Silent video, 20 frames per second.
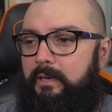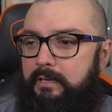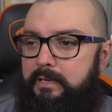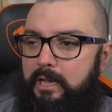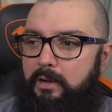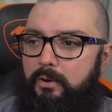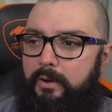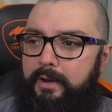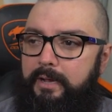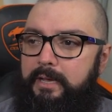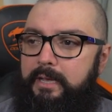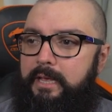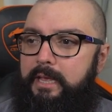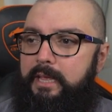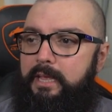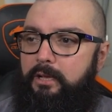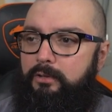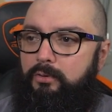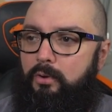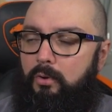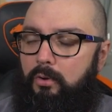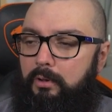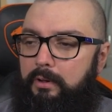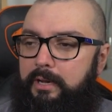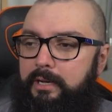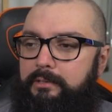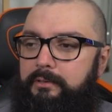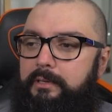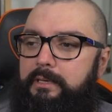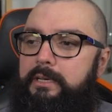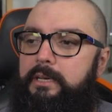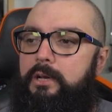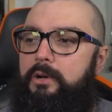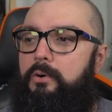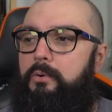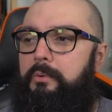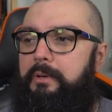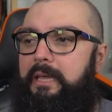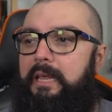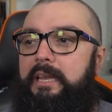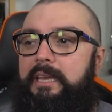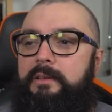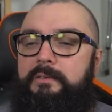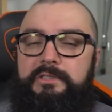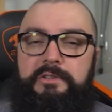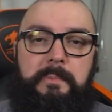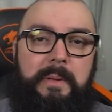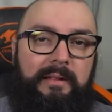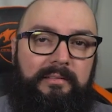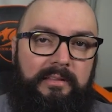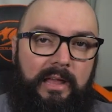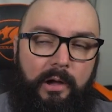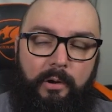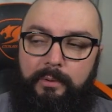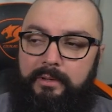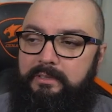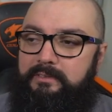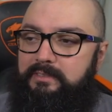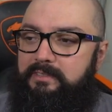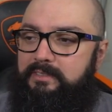E agora eu tô colocando ali um quilinho de metal em